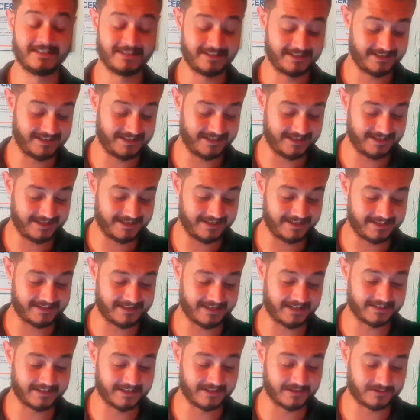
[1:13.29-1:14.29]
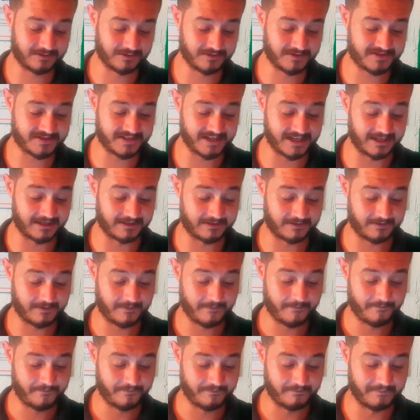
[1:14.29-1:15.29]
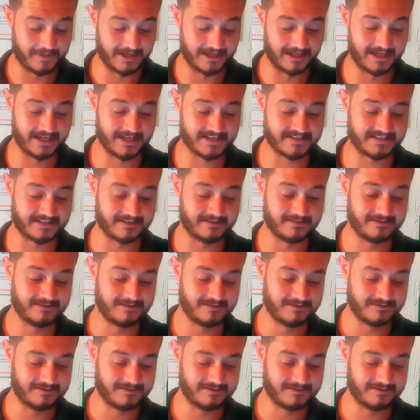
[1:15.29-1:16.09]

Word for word: e tá dando tudo certo. Beleza?